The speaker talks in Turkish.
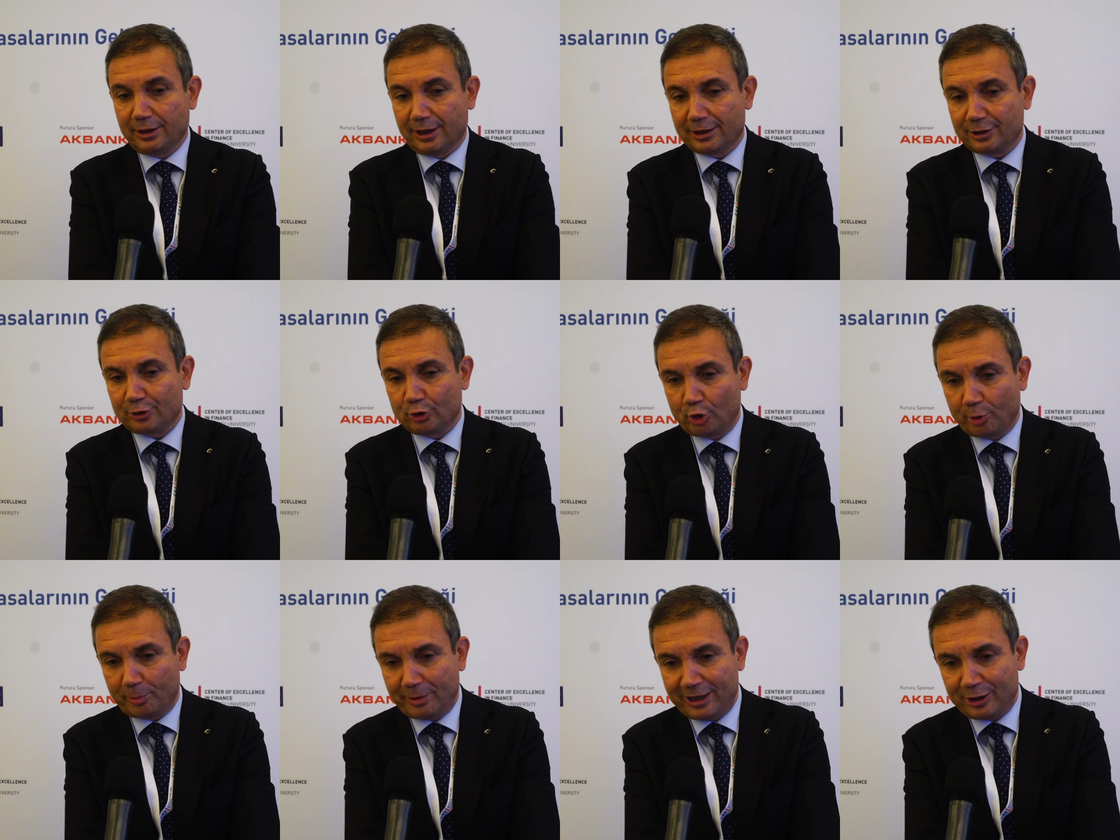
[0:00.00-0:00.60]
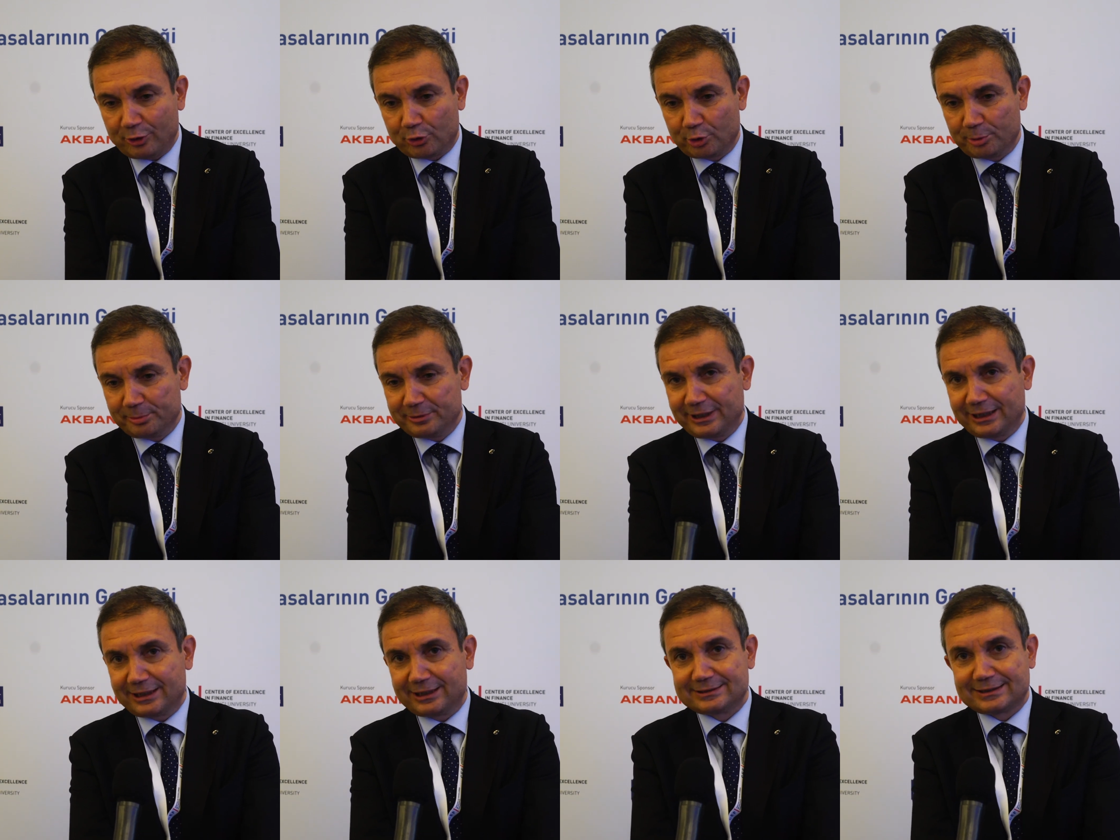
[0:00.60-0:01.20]
Ya global
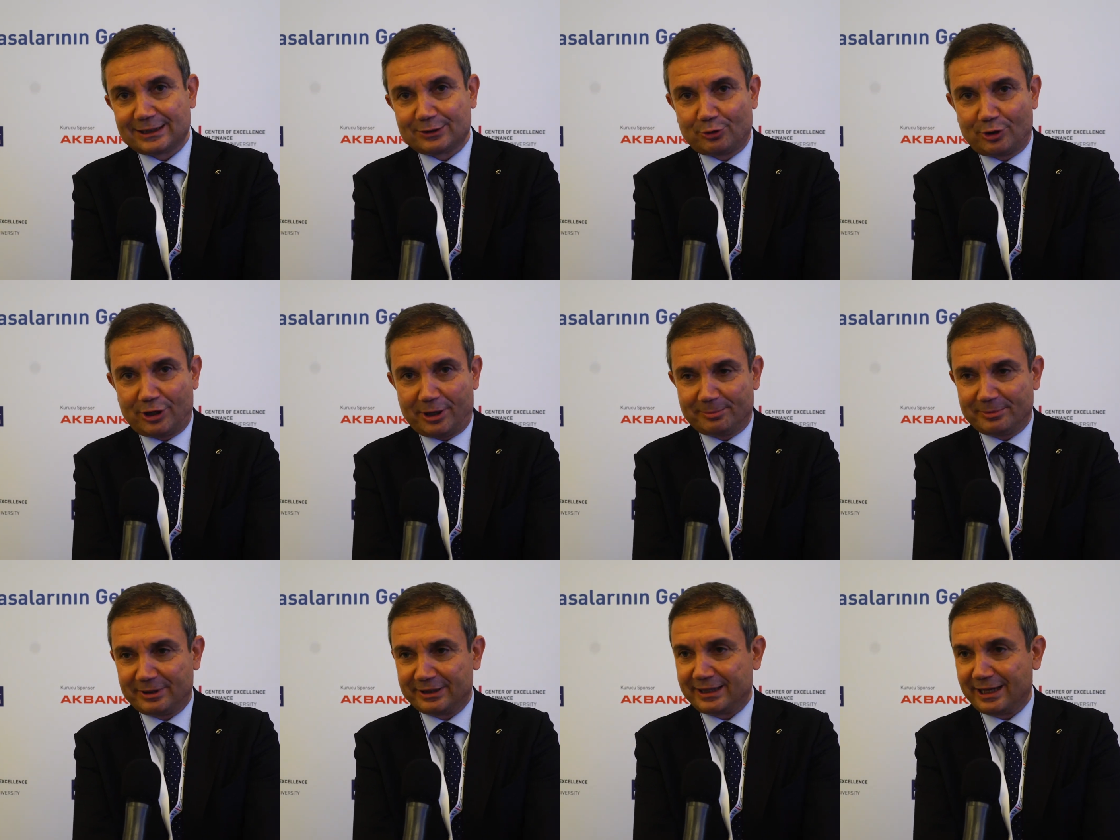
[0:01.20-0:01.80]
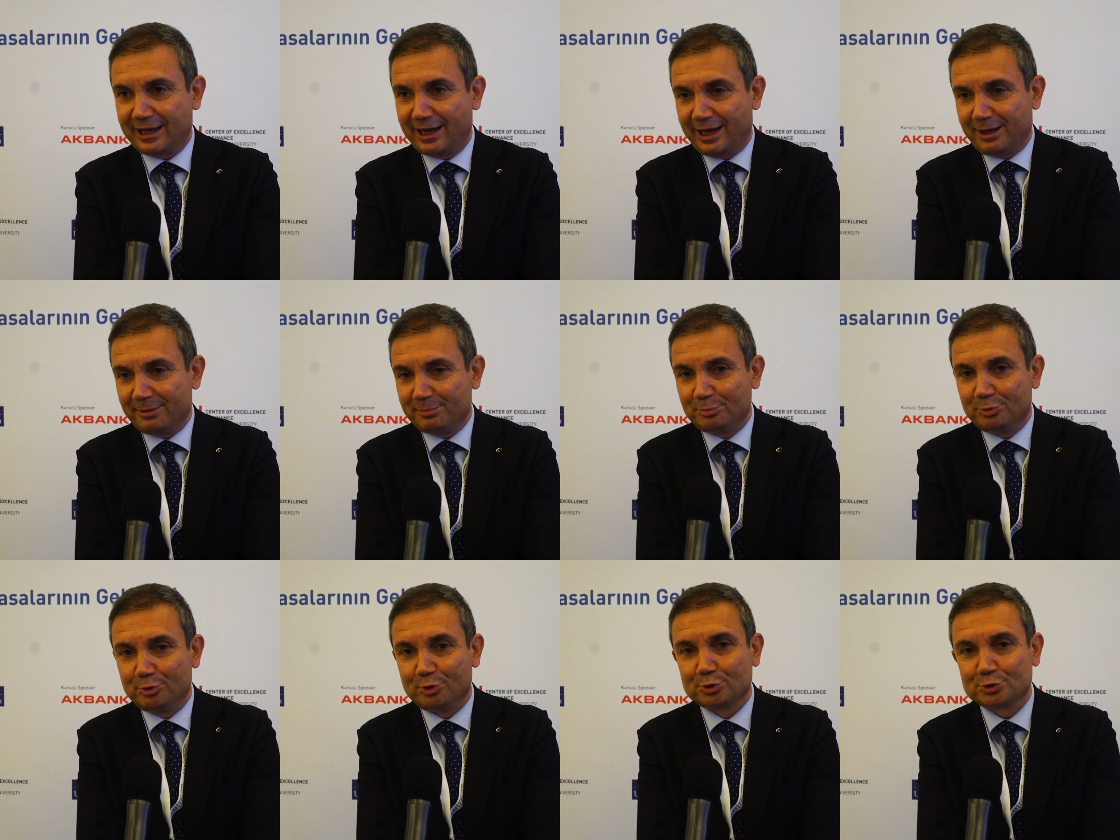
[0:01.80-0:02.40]
ekonomide kısa dönemdeki
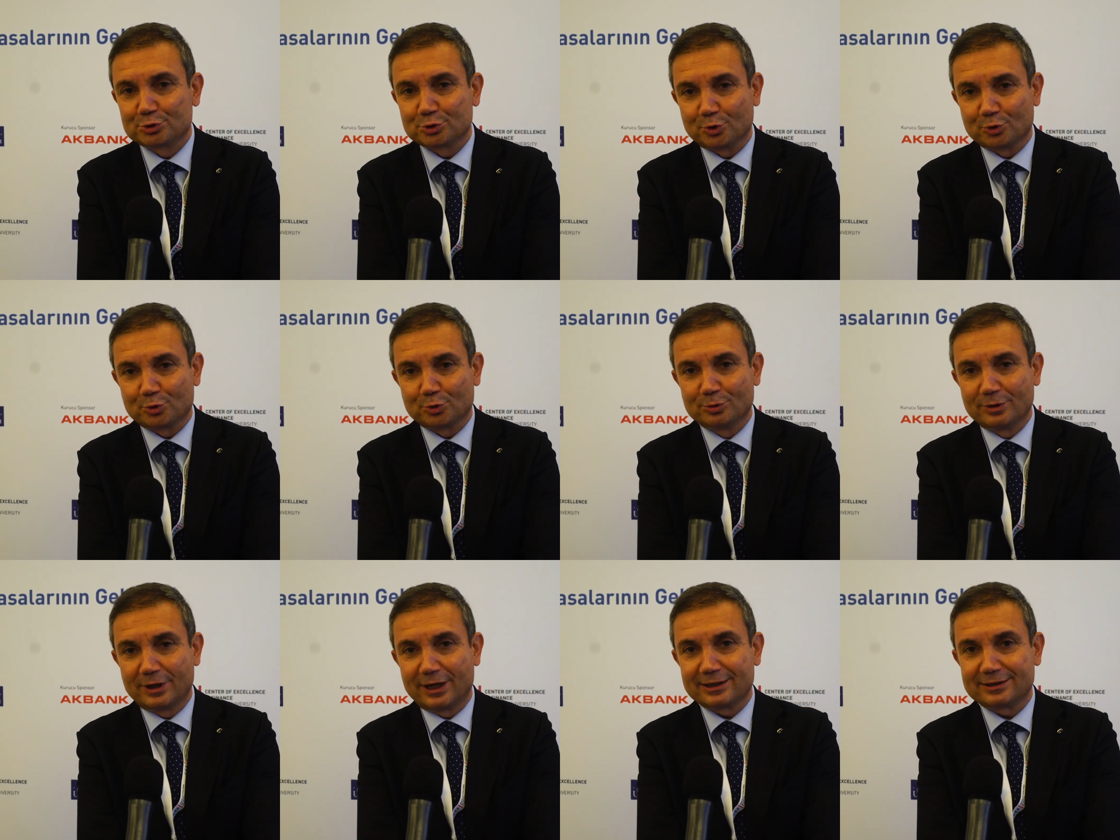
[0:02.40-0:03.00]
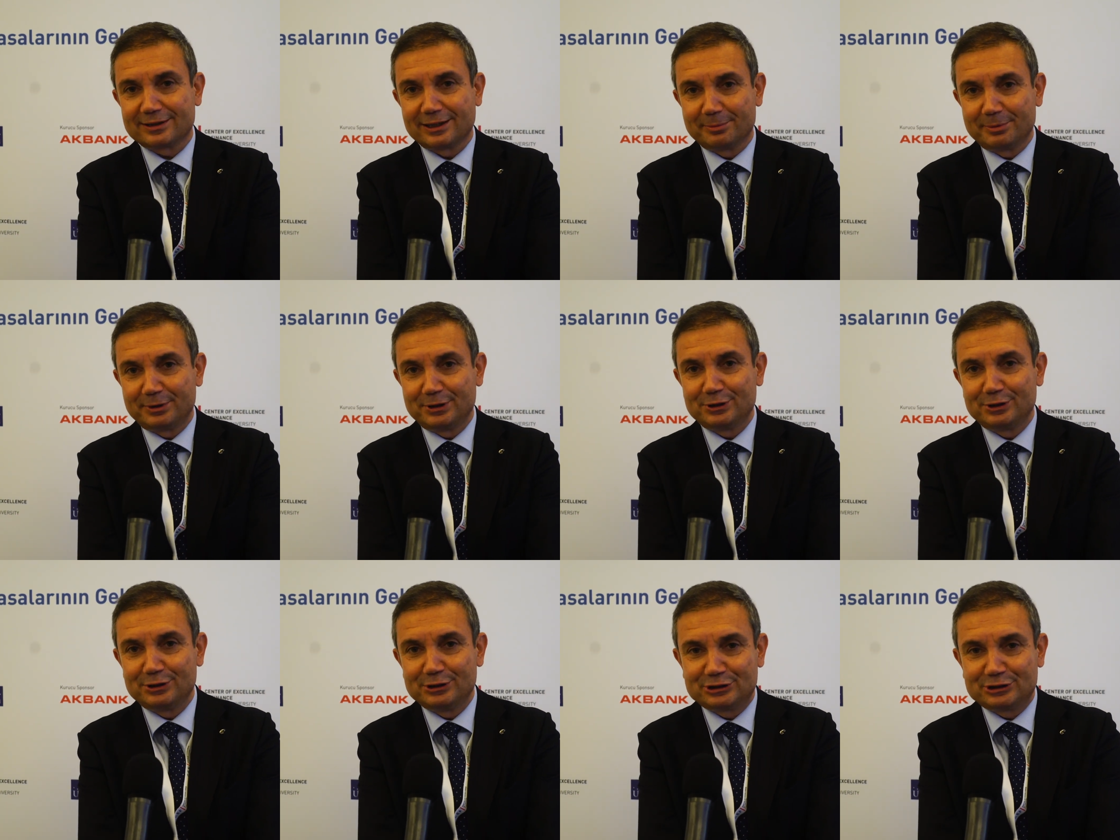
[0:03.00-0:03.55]
en büyük sorunlar tabii